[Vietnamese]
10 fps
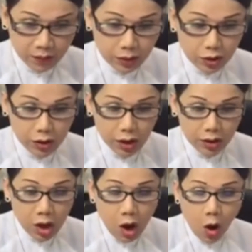bởi cho
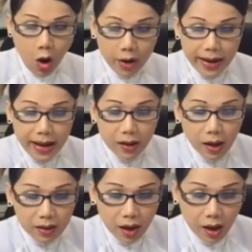nên họ đang
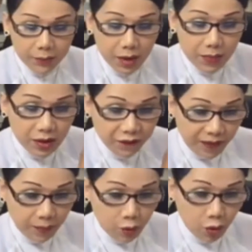kết hợp với biên
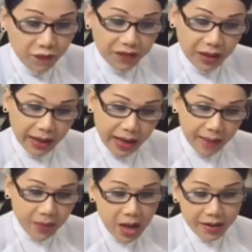phòng của Việt
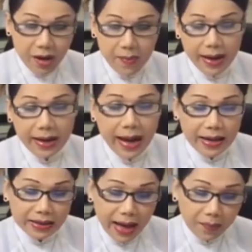Nam để mà
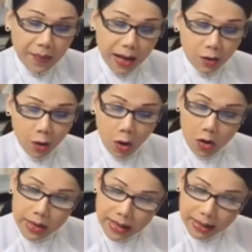khai thác bán
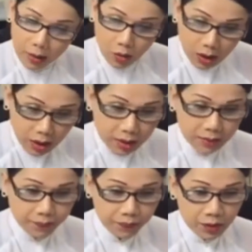gỗ các cậu
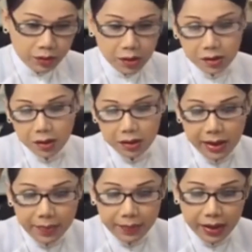ơi. Trời
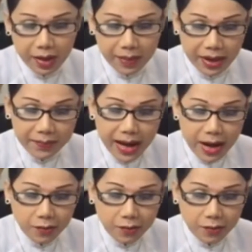ơi em nghe mà em